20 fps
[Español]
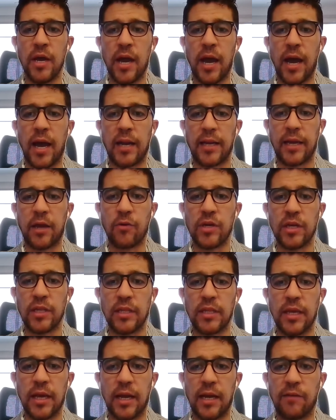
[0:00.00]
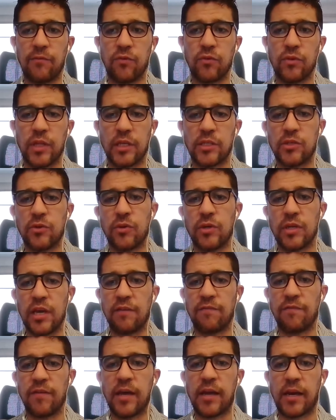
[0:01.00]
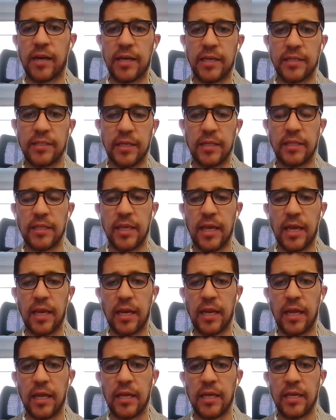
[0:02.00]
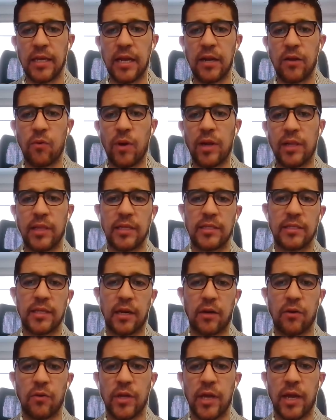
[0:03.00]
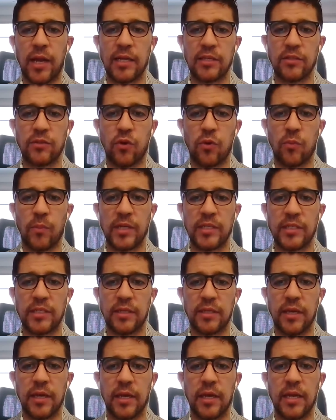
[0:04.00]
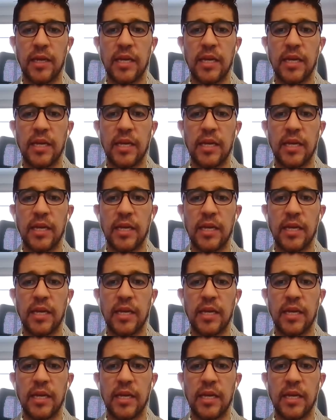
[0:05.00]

al que hoy en día la Fundación IFRS tiene y el cual desarrolla las normas eh,